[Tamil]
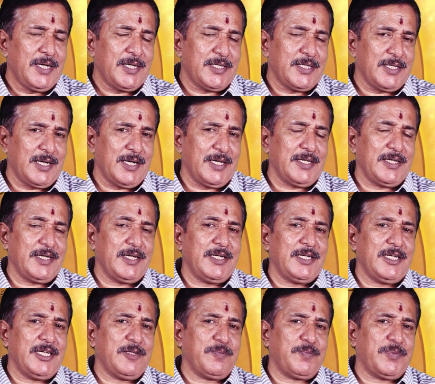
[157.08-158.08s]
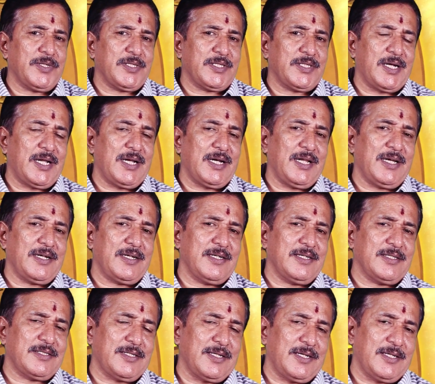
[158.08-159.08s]
இதெல்லாம் ஏன் ஏற்படுதுன்னா
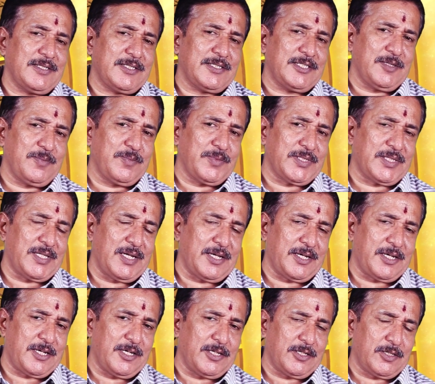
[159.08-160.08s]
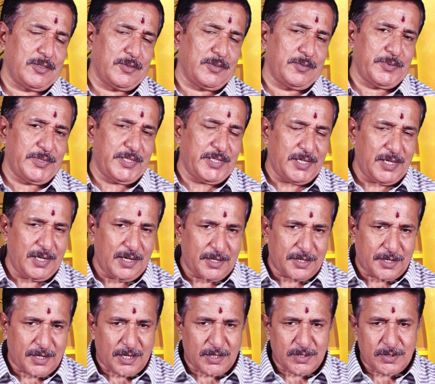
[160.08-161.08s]
லக்னத்தில் ஜென்மத்தில் கேத்தும் ஏழில்
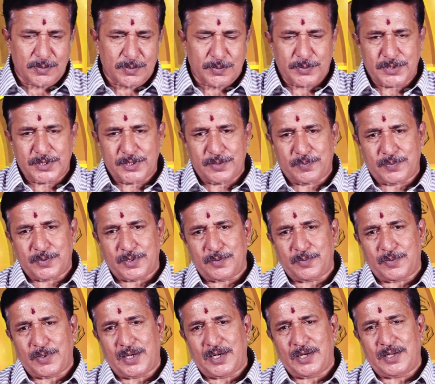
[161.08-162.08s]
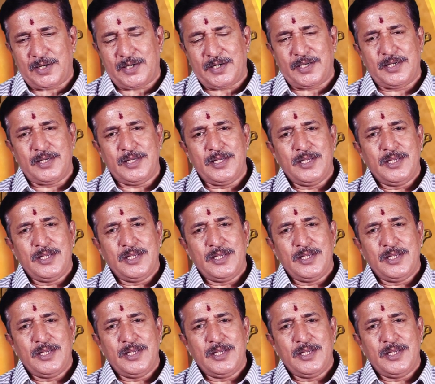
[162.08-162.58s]
ராகும் வந்து பெரும்பாலான